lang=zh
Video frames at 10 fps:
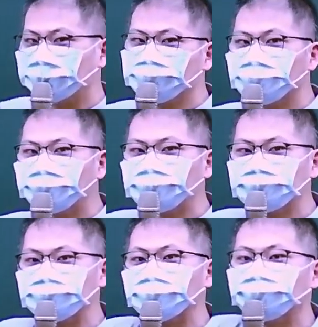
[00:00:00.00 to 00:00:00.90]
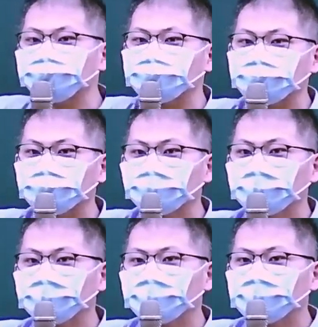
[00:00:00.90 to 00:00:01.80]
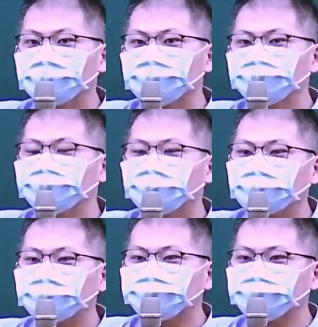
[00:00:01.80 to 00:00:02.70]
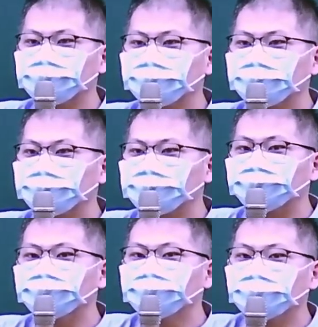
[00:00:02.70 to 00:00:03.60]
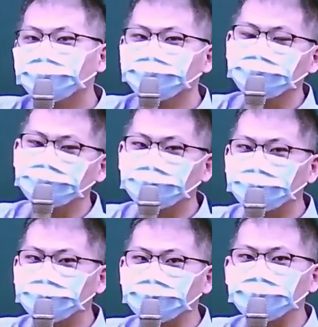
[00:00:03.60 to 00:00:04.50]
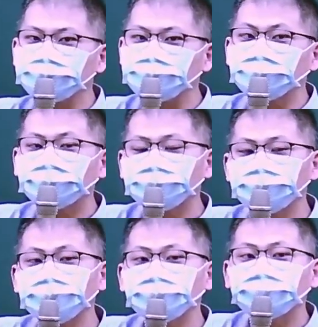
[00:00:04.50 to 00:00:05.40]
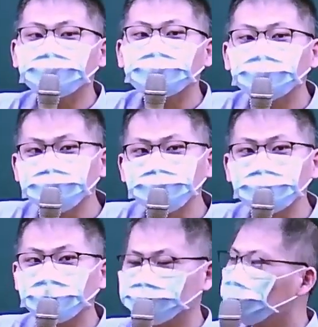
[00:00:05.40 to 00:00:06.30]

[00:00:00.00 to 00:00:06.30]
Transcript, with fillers: 印象啊。这刻板印象是谁告诉你的？新闻媒体告诉你的，你的父母告诉你的，你的其他的社会大众告诉你的，